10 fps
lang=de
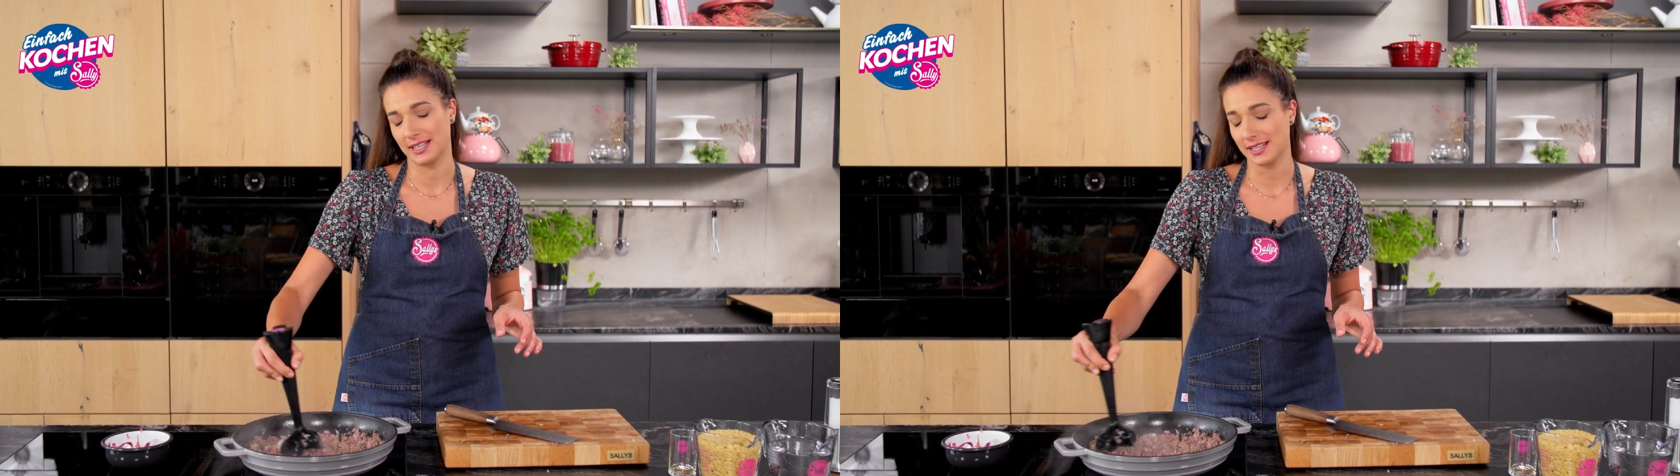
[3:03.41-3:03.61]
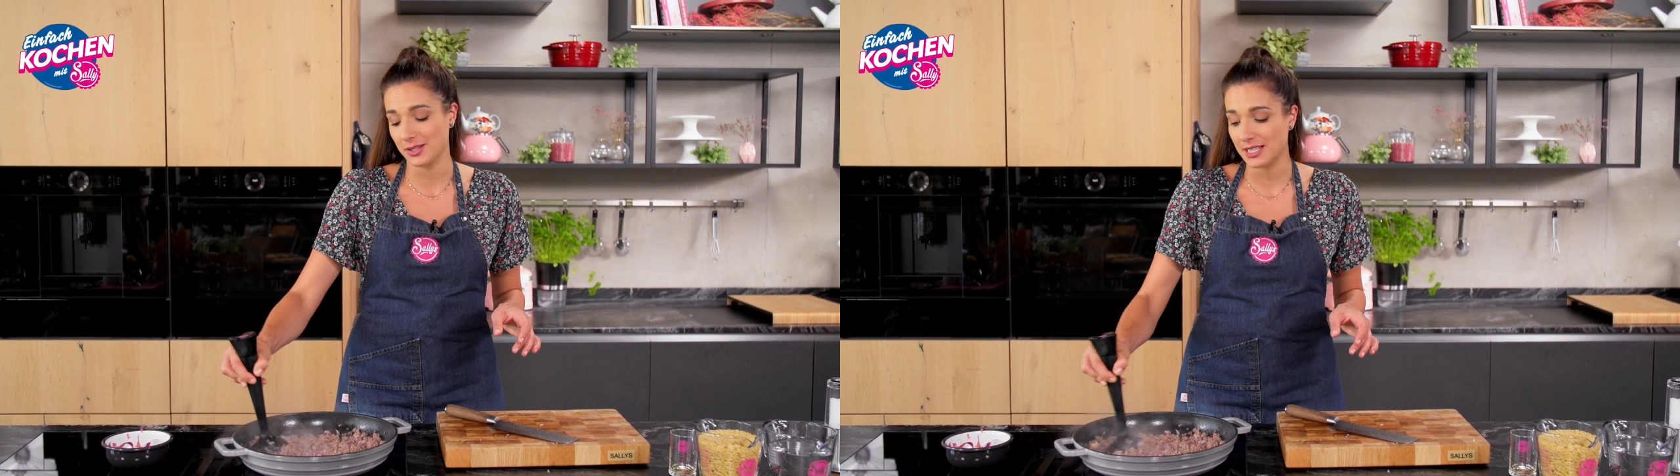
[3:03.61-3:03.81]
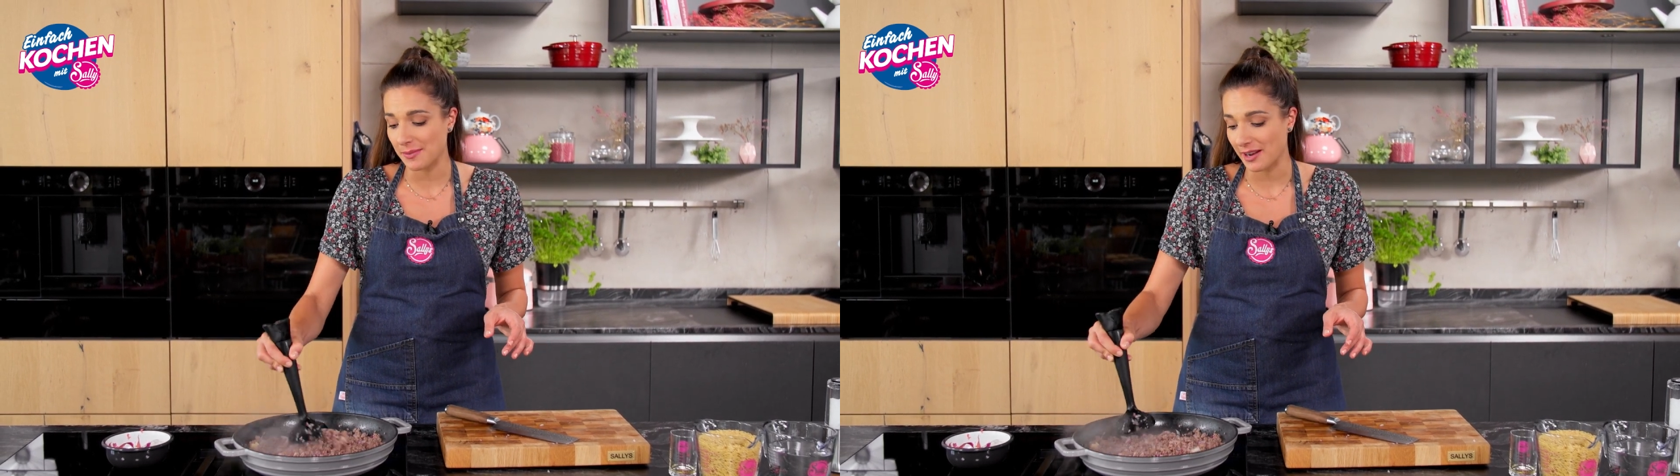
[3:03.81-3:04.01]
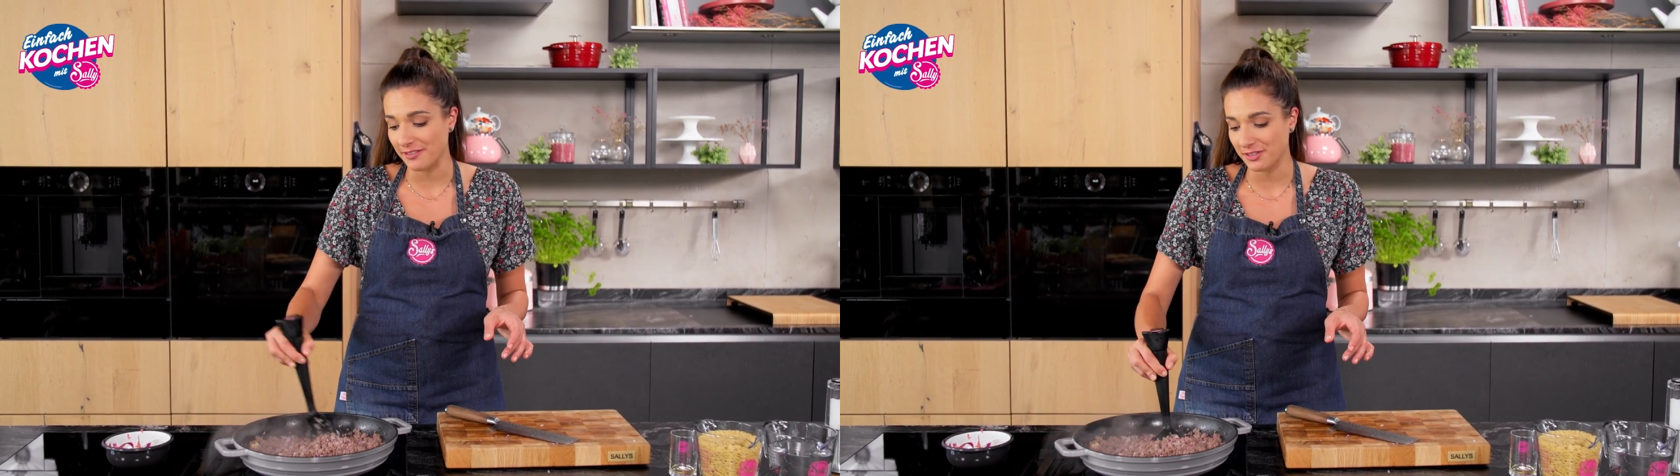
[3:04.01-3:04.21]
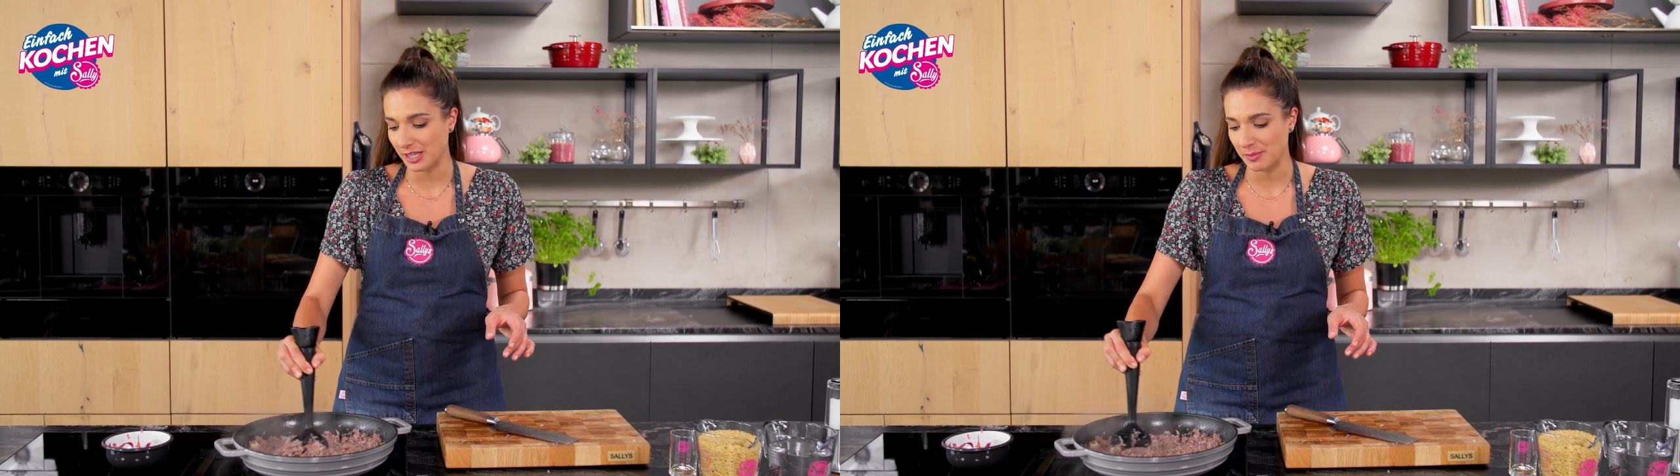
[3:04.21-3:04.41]
Also das kann man
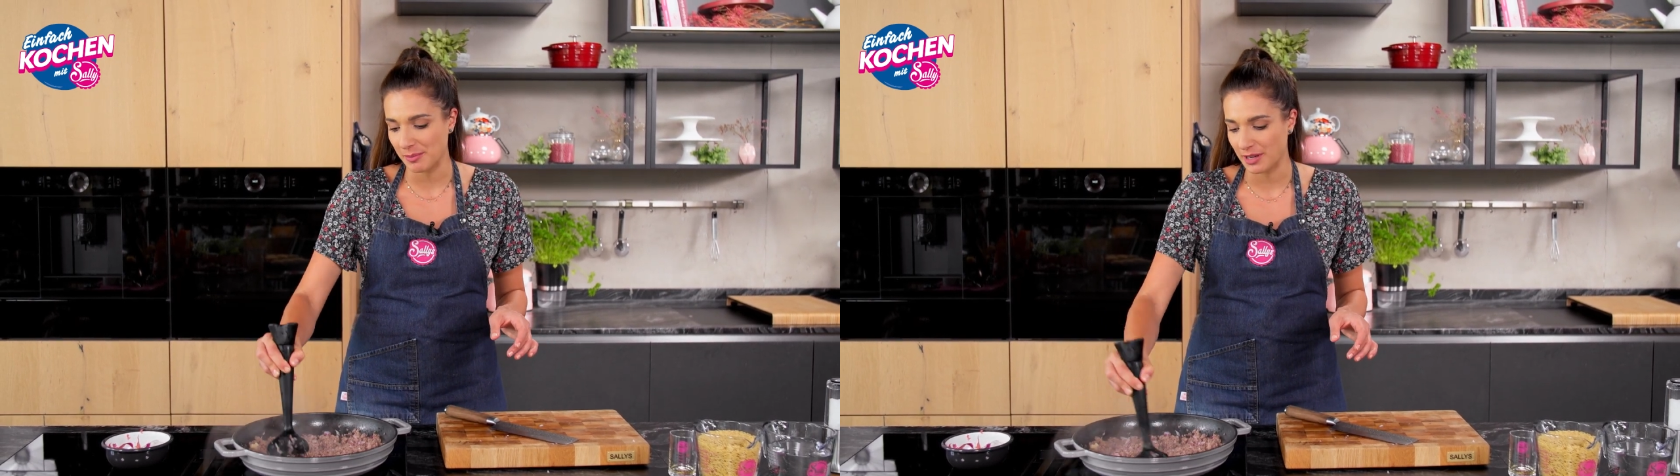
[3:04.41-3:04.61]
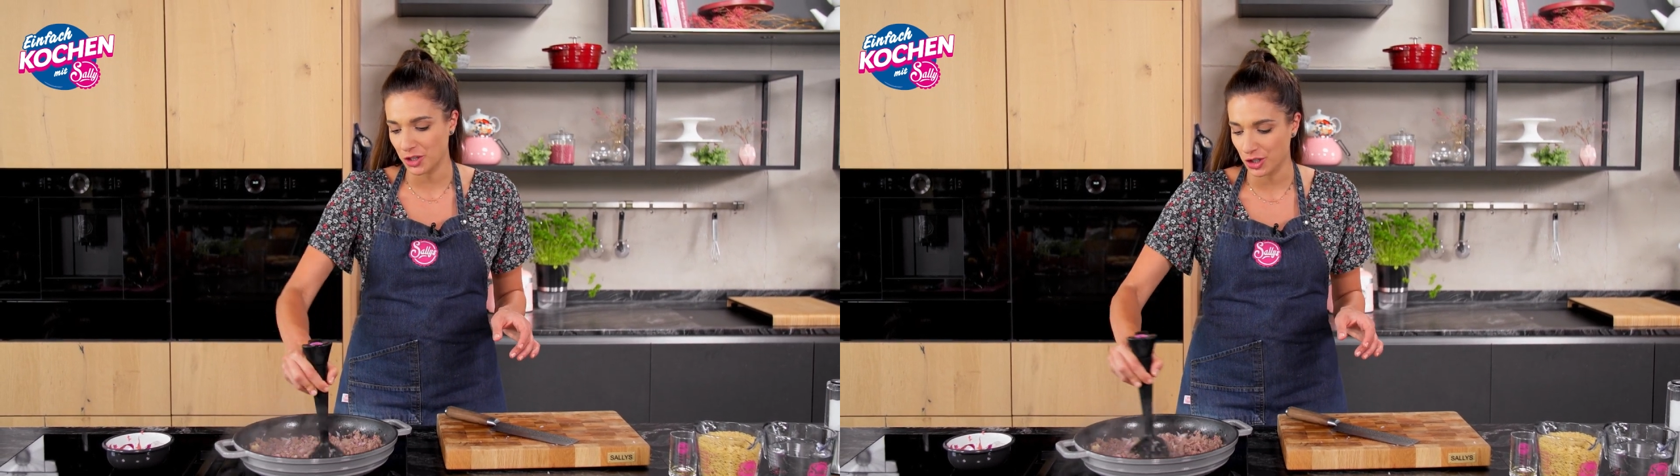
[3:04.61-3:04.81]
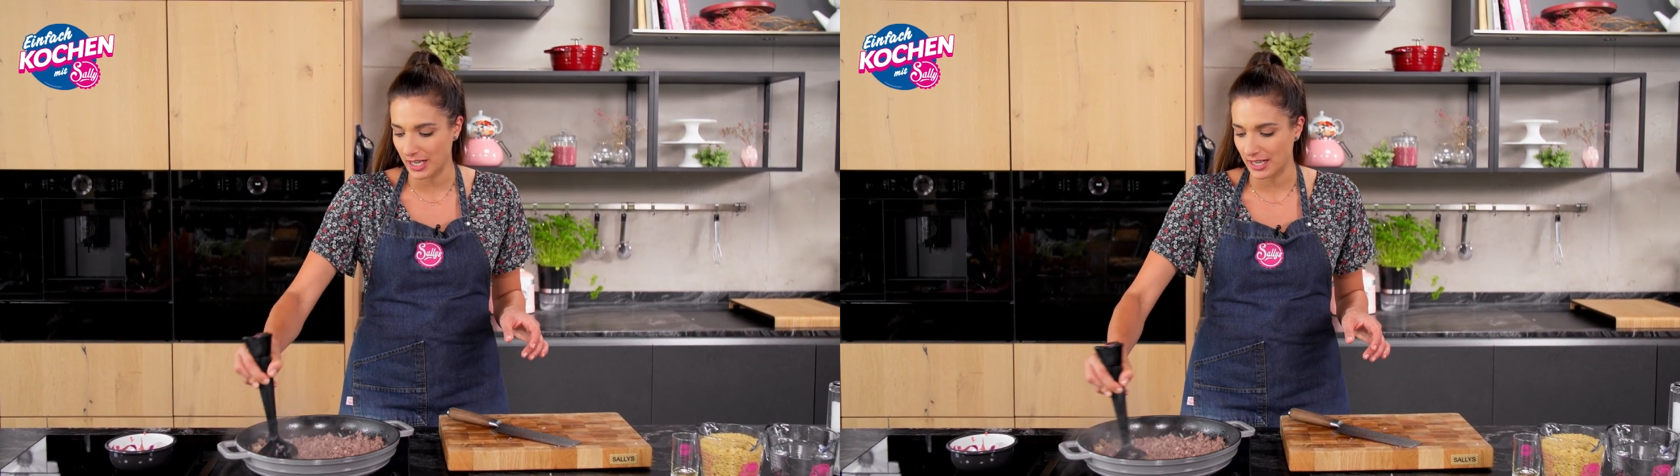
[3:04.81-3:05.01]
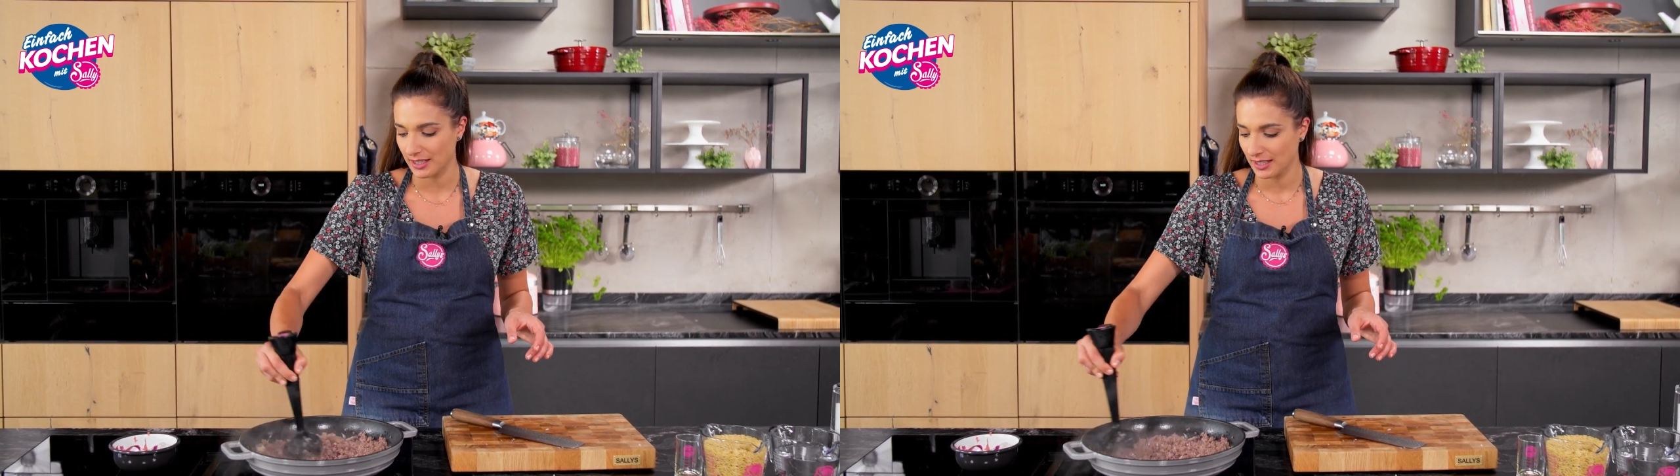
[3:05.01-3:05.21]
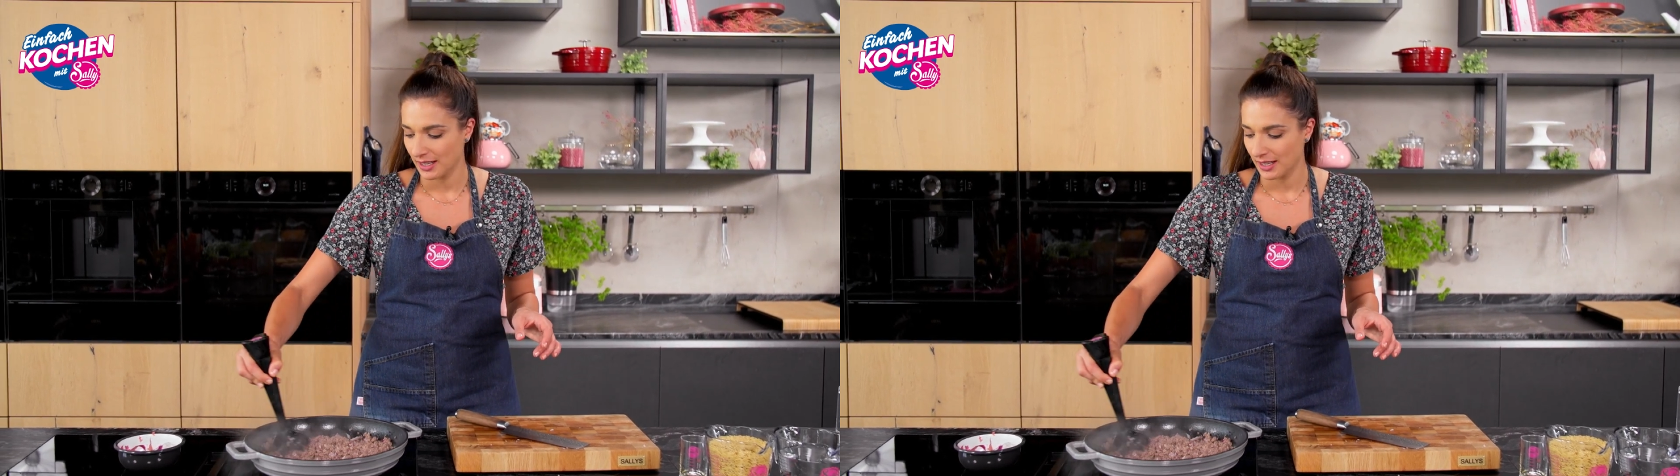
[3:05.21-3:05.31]
einfach immer mal schnell